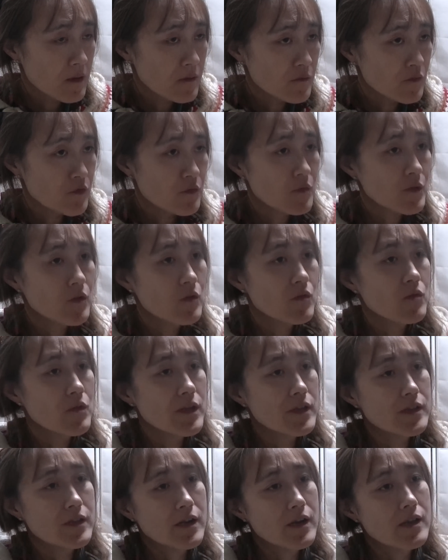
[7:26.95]
宇都宮公園
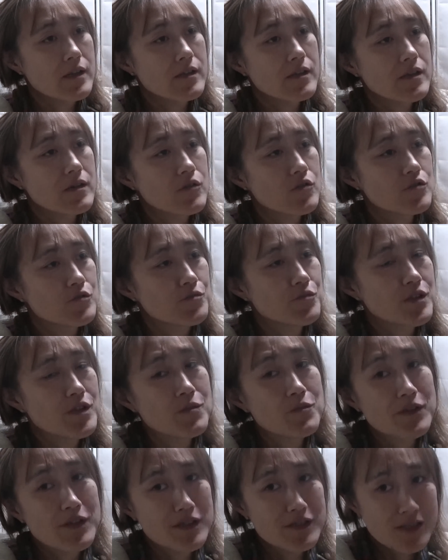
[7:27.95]
やったらあれねコスプレで
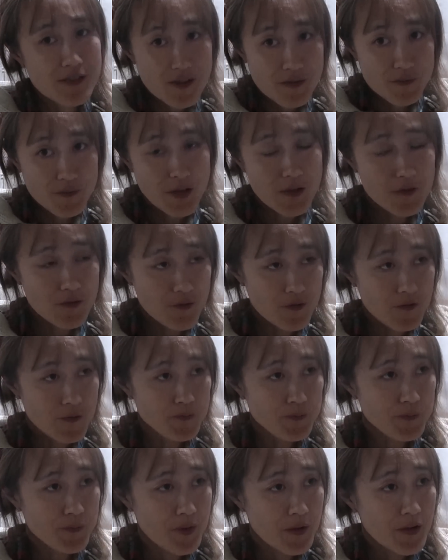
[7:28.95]
もないしねあの
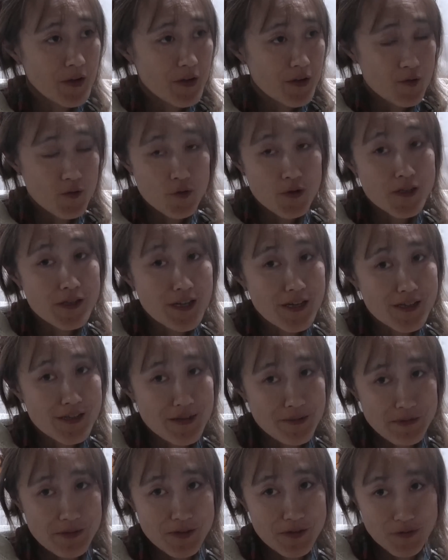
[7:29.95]
ロリータやった
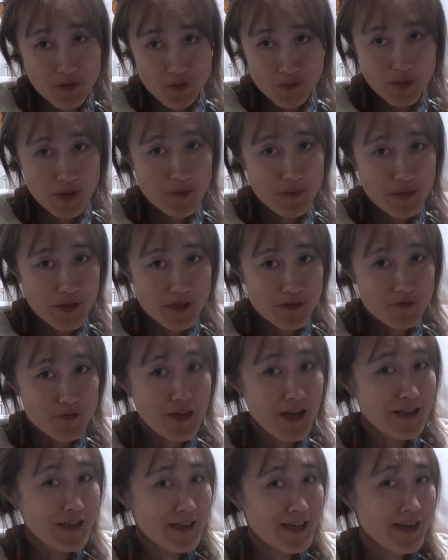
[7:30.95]
ら別にコスプレでもないし普
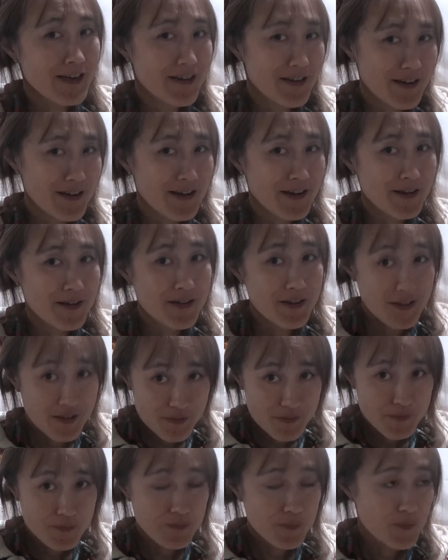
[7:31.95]
段着やから、
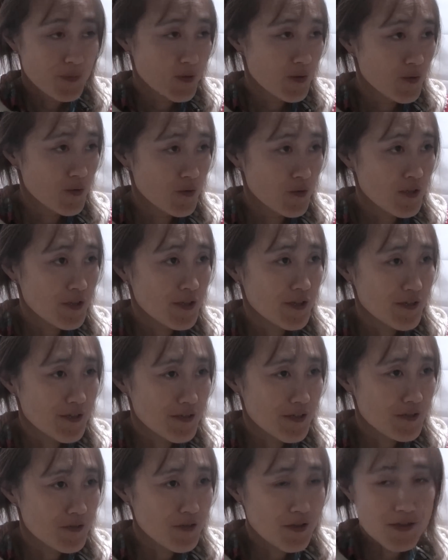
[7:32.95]
うん、ロリータで
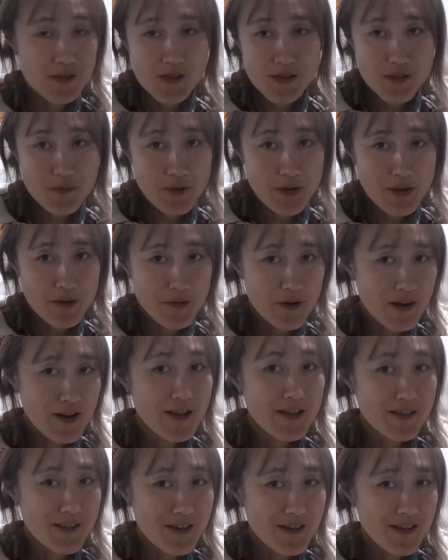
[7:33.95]
撮影行ってきてもいいかもわか
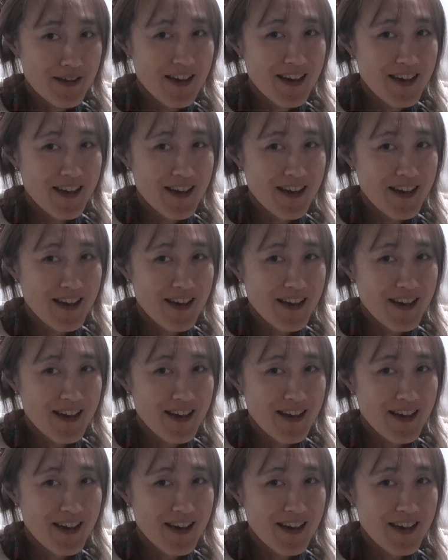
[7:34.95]
らんね